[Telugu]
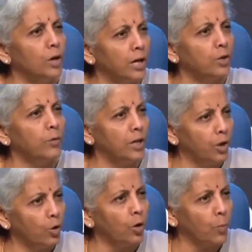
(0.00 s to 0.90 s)

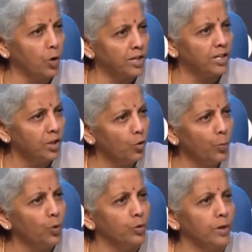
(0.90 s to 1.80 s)
ఉన్నటువంటి ఒక ప్రాజెక్ట్ అని
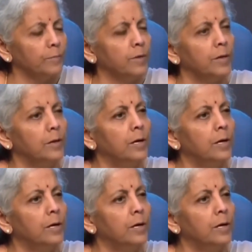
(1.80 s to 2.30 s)
ఒప్పుకుంది